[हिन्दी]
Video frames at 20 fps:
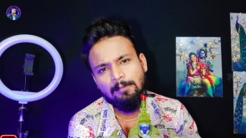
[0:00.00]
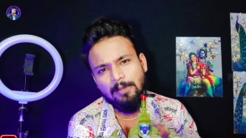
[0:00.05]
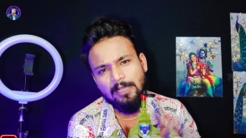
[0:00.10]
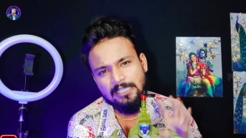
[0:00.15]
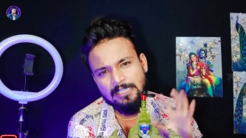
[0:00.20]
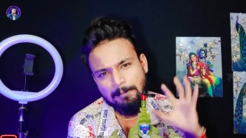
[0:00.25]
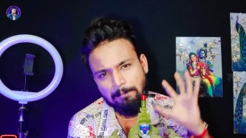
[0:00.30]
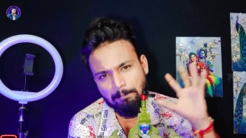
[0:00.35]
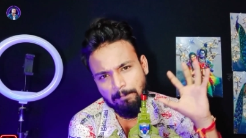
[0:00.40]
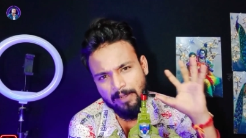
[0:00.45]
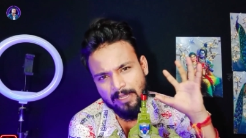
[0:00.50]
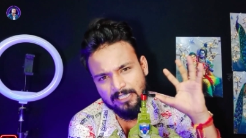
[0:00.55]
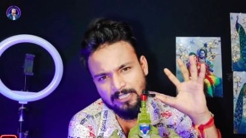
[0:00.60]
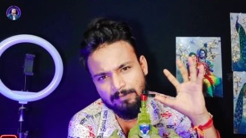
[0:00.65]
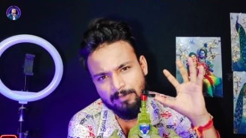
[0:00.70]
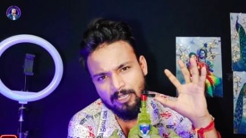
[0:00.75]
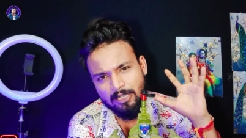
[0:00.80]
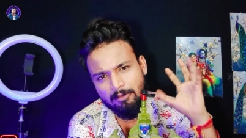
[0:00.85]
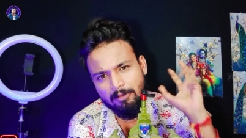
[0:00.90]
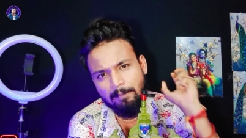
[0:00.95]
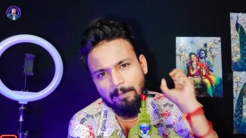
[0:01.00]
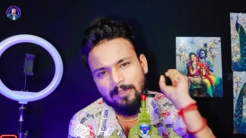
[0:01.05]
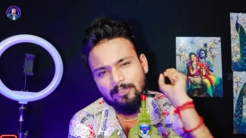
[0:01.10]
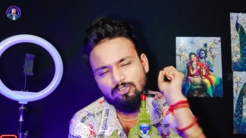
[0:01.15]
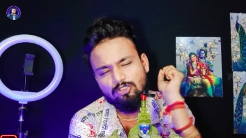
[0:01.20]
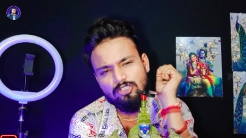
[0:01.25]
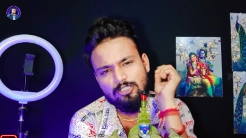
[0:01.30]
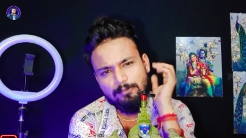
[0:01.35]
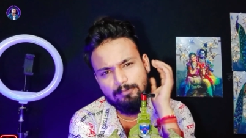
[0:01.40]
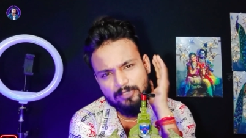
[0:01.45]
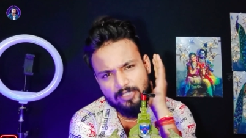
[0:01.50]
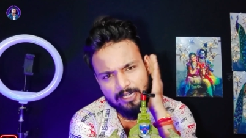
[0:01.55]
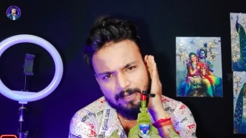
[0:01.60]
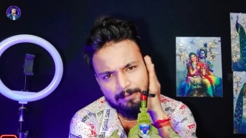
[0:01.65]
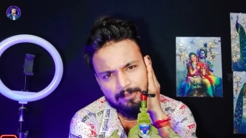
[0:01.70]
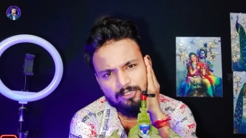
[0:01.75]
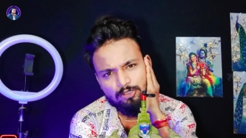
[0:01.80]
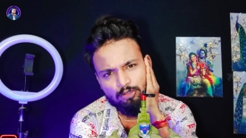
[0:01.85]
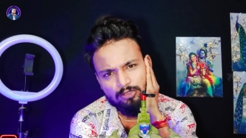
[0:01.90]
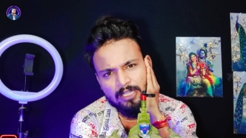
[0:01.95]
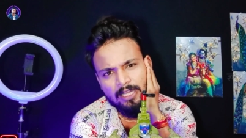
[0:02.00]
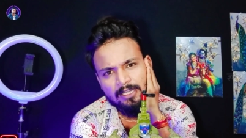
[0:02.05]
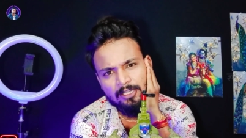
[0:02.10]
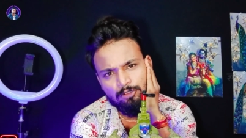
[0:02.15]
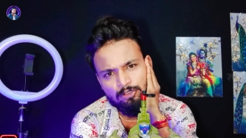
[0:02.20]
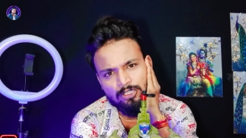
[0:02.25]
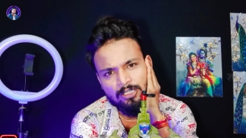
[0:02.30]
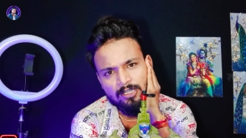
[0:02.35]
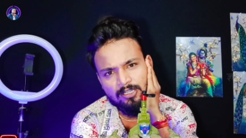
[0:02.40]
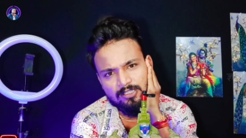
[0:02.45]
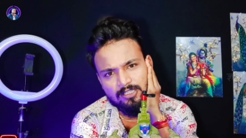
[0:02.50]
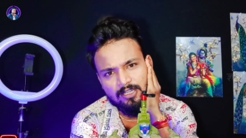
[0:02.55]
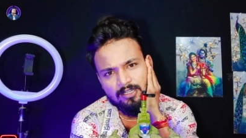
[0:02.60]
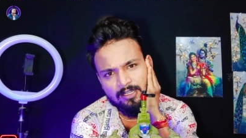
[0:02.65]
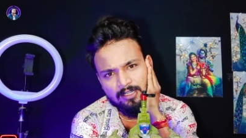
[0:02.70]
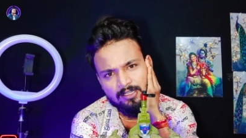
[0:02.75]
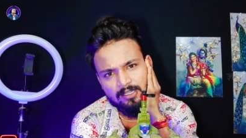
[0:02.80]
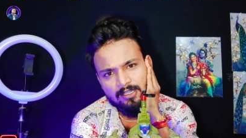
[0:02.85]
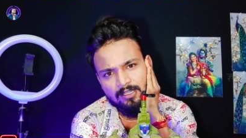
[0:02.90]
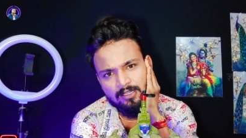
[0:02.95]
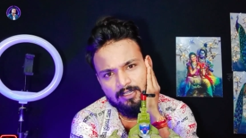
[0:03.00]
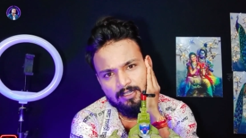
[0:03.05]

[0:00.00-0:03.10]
भाई साहब पाँच मिनट में पाँच सब्सक्राइबर्स होता है न्यूज़ चैनल्स का कहीं